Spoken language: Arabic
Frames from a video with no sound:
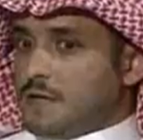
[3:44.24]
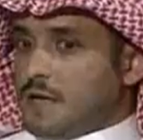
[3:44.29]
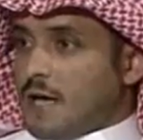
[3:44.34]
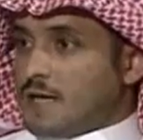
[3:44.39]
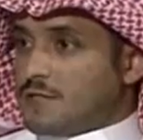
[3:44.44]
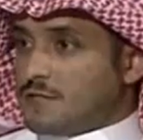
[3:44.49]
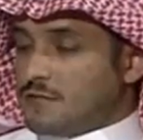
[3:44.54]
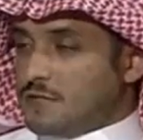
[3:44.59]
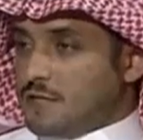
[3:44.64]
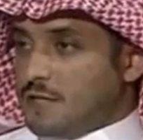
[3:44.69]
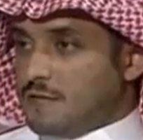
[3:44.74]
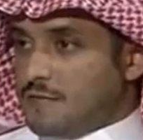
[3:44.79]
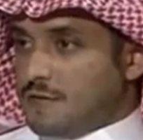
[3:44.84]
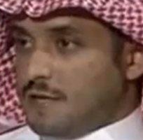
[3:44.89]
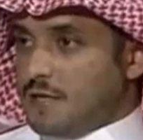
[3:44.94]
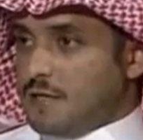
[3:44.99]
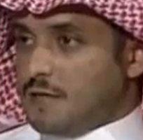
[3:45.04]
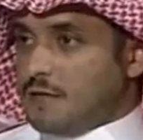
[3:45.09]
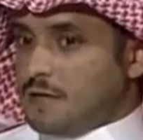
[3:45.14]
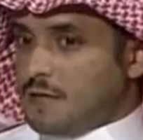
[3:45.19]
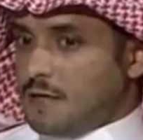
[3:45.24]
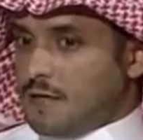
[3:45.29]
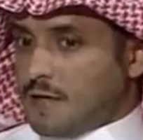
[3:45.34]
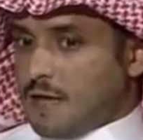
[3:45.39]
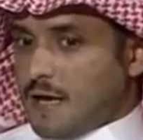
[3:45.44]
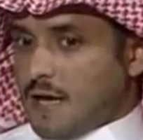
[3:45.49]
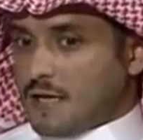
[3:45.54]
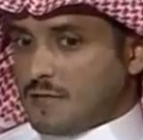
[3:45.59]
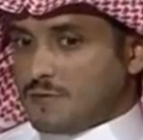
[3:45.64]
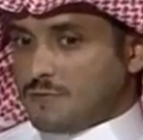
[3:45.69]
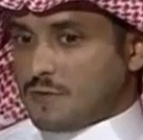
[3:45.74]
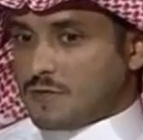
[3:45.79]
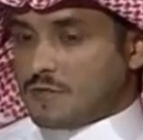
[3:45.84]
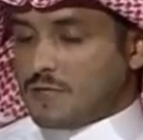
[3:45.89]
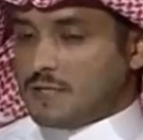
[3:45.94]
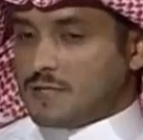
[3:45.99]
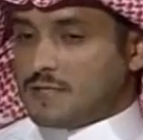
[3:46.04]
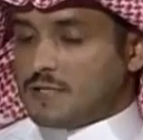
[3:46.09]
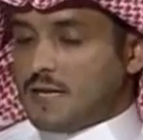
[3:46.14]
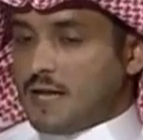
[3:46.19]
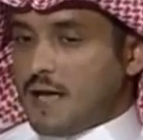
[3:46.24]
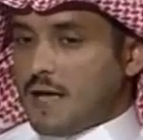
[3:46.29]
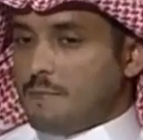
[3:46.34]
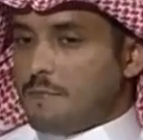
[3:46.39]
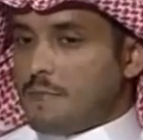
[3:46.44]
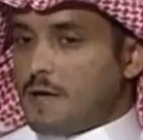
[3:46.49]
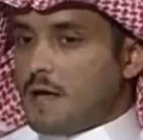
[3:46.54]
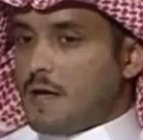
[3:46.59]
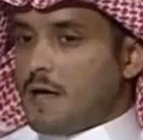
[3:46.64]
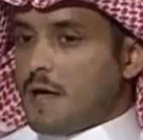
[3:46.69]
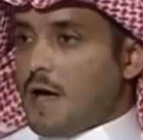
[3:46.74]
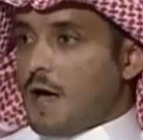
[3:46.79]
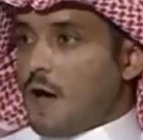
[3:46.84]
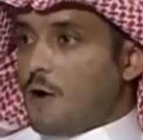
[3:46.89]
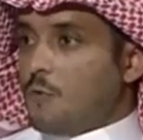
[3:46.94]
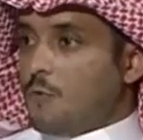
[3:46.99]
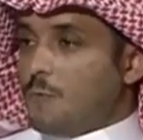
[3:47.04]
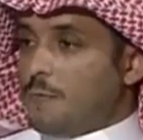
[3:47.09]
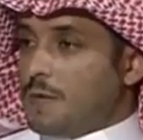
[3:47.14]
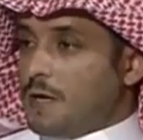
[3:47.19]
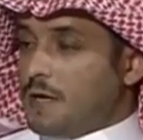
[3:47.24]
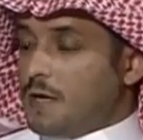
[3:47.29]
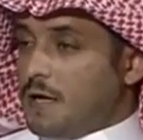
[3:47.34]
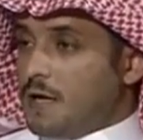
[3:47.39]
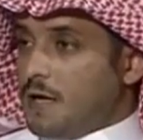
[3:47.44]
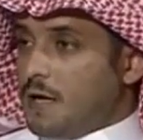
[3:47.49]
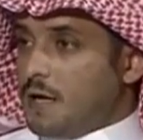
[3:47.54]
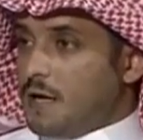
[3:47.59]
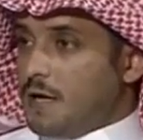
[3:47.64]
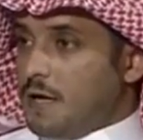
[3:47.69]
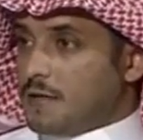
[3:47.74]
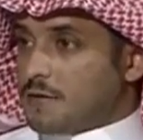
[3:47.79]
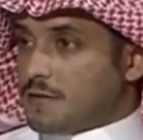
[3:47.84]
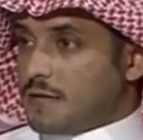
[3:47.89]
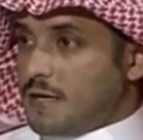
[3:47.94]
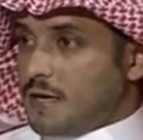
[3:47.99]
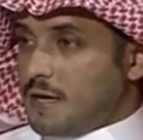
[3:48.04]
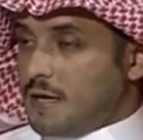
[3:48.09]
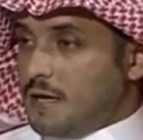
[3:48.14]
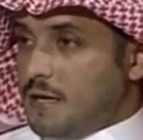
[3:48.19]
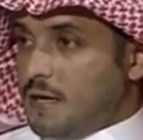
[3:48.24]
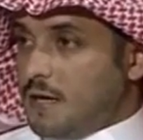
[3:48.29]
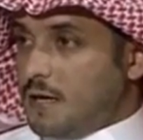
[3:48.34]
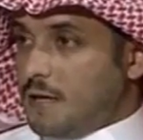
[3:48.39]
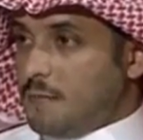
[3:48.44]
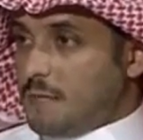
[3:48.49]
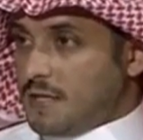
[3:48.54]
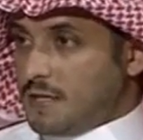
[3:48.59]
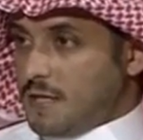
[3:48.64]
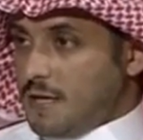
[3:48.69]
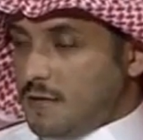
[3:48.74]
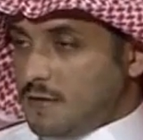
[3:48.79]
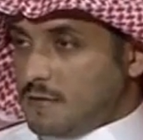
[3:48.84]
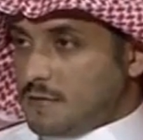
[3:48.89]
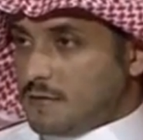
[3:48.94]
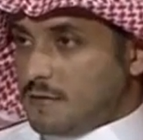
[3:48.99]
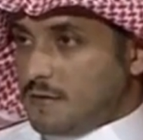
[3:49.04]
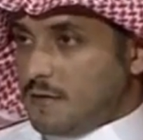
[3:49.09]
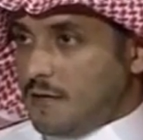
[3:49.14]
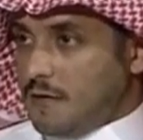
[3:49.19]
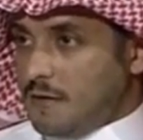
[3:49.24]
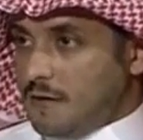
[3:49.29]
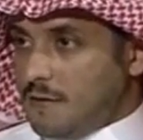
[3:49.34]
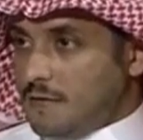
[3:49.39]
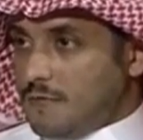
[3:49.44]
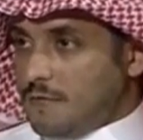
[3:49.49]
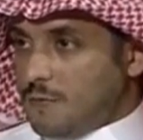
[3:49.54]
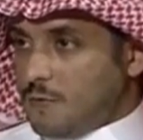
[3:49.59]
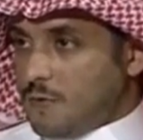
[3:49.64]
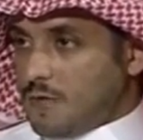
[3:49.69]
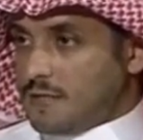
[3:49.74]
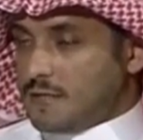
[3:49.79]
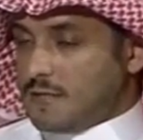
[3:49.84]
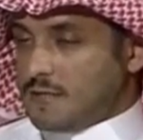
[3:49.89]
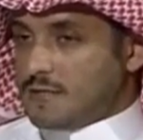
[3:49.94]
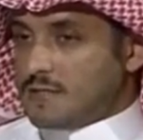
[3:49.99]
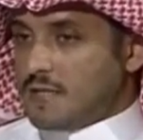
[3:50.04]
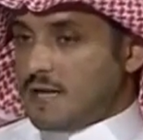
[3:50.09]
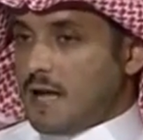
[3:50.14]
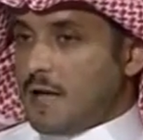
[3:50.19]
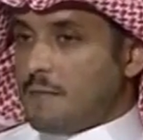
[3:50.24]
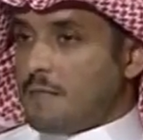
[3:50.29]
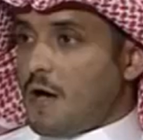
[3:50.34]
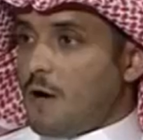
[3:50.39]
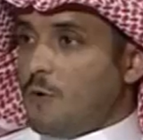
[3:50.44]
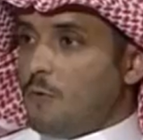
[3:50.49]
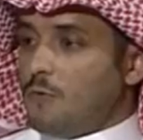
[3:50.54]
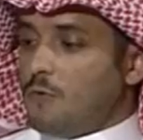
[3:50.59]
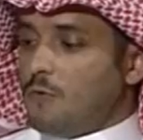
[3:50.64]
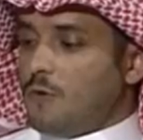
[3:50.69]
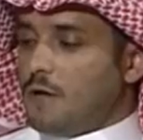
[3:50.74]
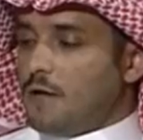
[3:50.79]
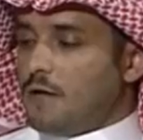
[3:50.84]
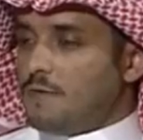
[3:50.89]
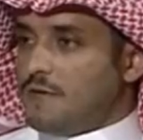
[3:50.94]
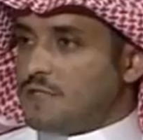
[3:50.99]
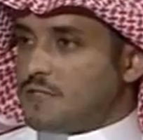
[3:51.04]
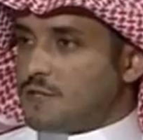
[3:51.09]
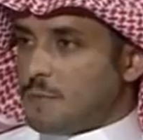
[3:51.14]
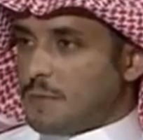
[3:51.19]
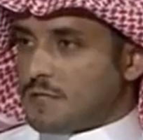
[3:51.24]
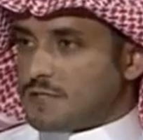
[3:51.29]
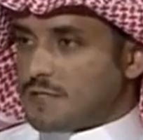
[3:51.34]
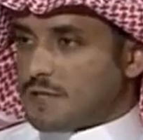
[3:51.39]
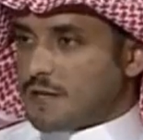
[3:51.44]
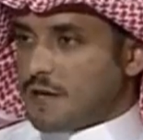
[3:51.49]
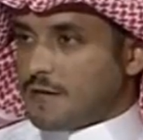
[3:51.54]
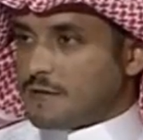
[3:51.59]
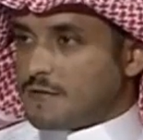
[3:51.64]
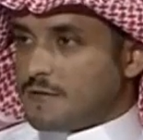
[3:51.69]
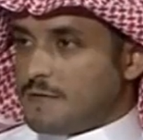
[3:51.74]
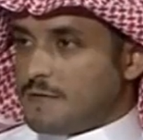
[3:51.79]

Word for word: كاش كاش دليفري كاش وقت الاستلام او آه، عن طريق المدى وقت الاستلام او فيزا وماستر كارد